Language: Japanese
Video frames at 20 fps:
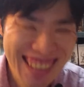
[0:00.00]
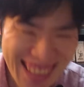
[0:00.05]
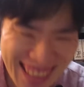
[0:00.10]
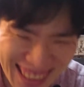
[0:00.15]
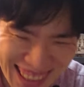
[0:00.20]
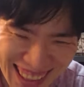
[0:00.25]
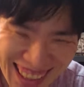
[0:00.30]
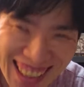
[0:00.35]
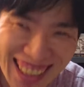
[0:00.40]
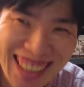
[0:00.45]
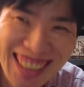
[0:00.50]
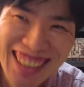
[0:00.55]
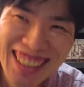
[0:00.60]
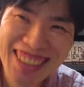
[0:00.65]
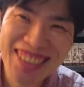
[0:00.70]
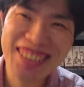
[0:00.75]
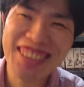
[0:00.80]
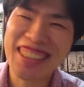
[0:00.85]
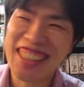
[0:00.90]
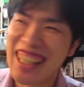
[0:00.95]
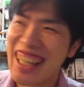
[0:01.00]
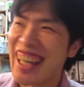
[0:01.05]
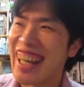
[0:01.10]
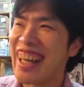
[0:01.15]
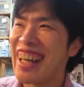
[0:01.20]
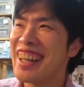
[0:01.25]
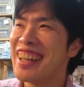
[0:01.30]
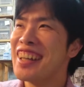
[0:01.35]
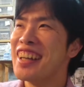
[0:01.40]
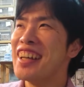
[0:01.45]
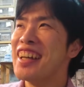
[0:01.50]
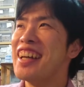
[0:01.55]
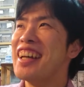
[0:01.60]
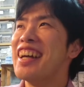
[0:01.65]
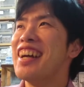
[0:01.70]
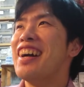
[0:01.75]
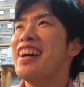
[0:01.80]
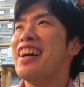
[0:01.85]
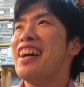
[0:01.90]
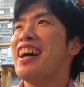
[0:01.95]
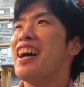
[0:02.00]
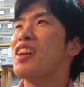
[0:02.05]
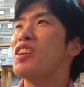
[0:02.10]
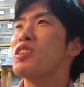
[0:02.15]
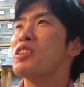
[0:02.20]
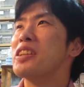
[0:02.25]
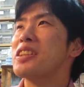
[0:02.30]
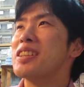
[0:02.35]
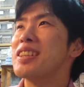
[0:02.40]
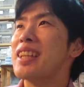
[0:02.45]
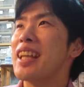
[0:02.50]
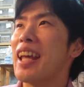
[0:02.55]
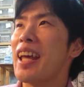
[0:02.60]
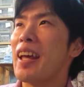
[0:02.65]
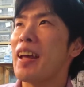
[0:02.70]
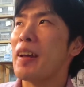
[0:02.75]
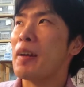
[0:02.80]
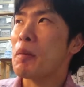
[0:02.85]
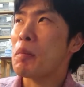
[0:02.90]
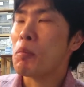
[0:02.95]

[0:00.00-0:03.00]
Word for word: 散らかってるんであのですね